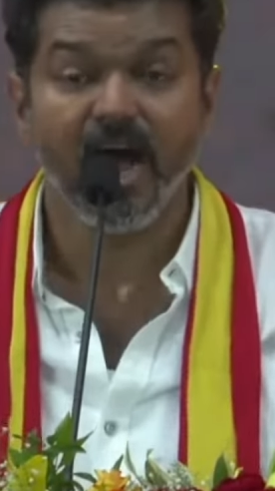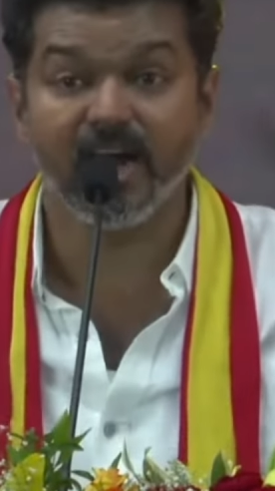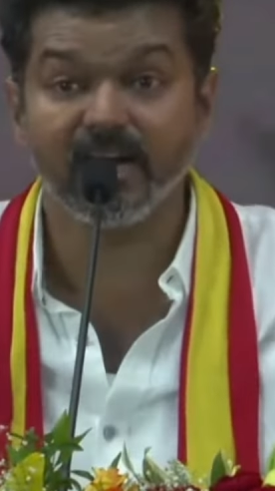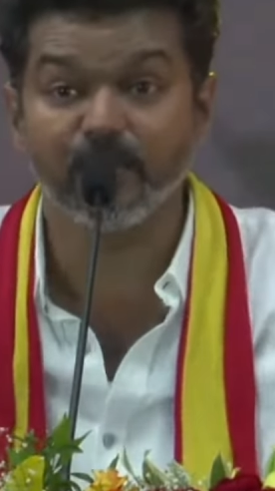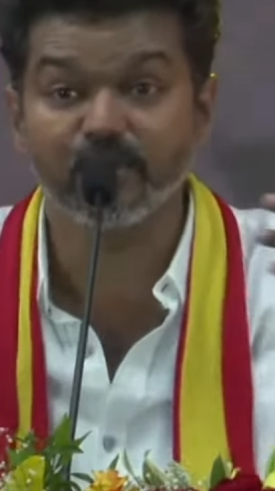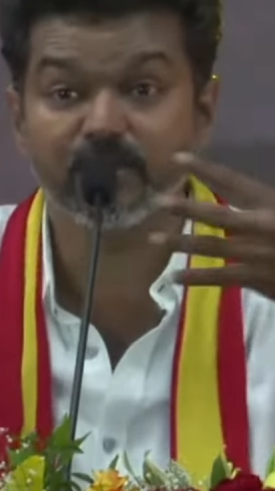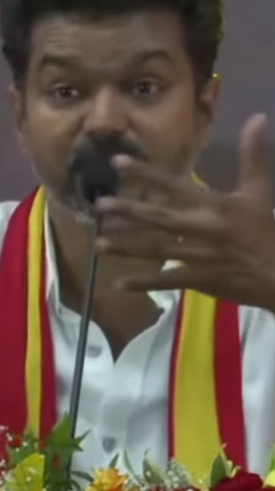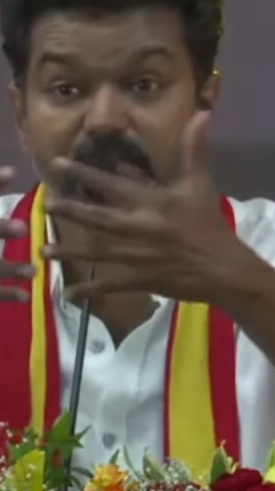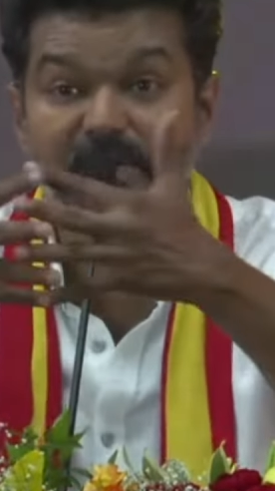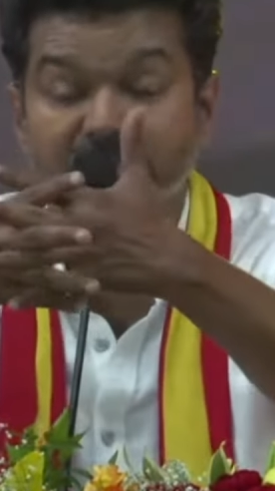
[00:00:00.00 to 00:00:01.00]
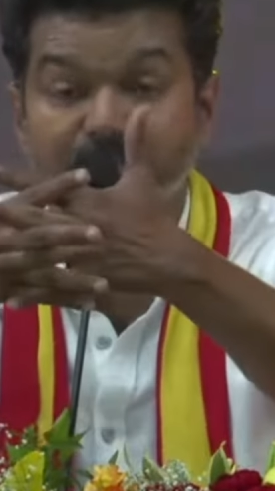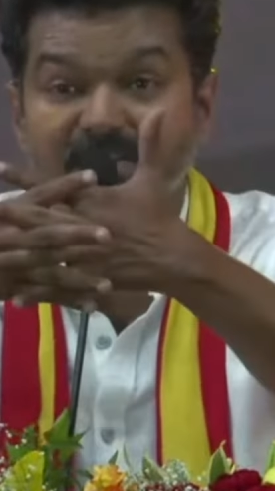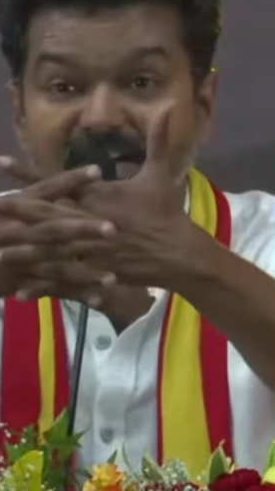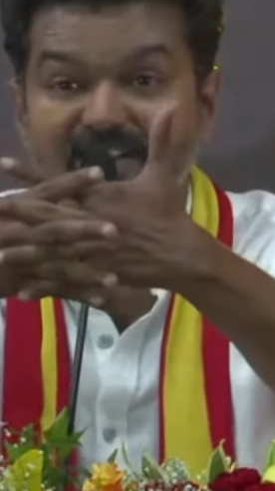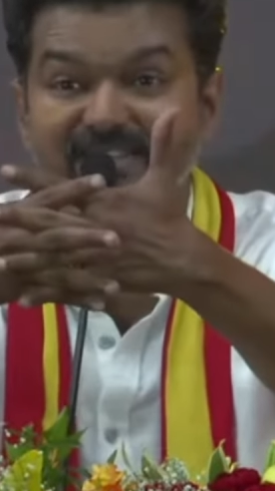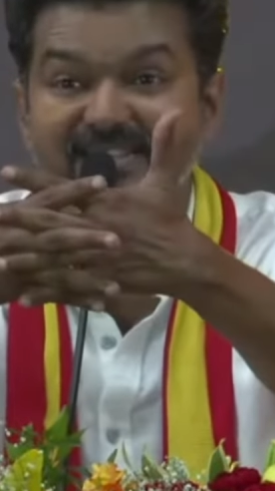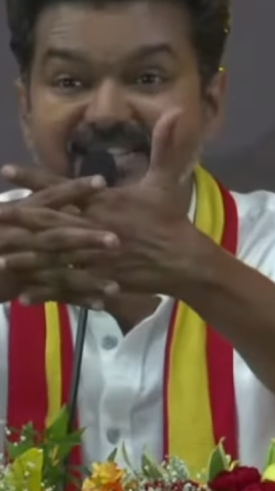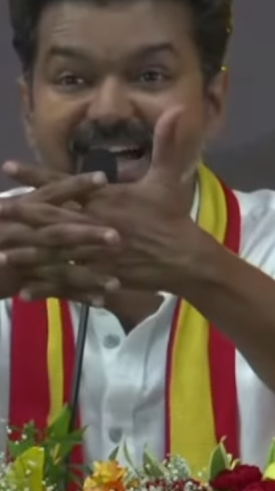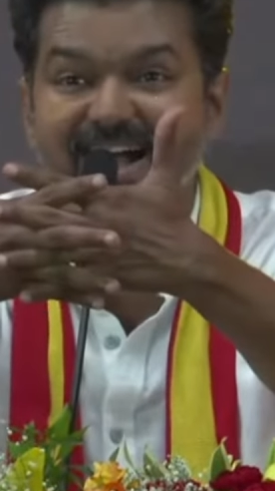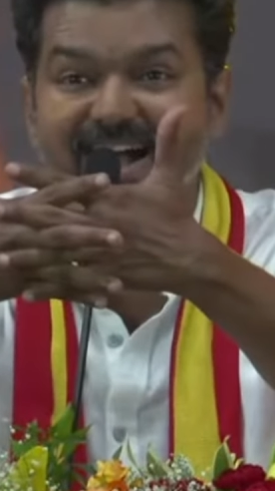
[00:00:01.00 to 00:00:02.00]
ஆனா ஒட்டுமொத்தமா தமிழ்நாடுன்னு
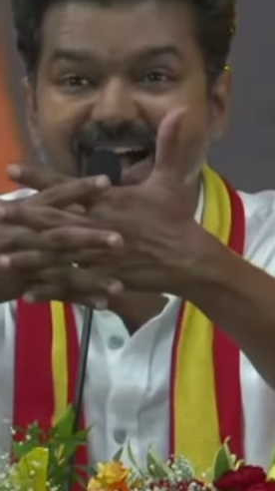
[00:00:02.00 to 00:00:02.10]
வந்துட்டா